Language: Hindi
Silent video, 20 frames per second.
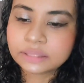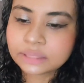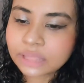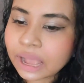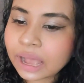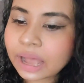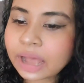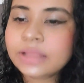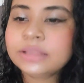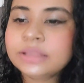
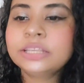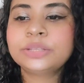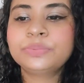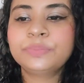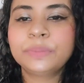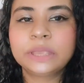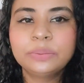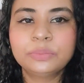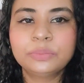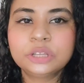था
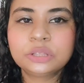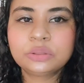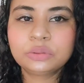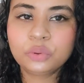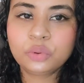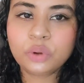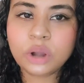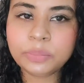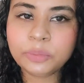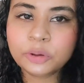जिसमें कि मुझे
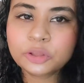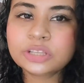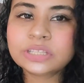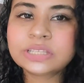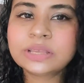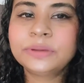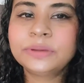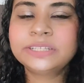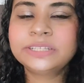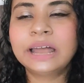थोड़ा बहुत तो
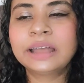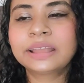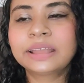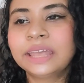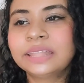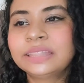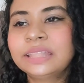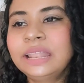समझ आ गया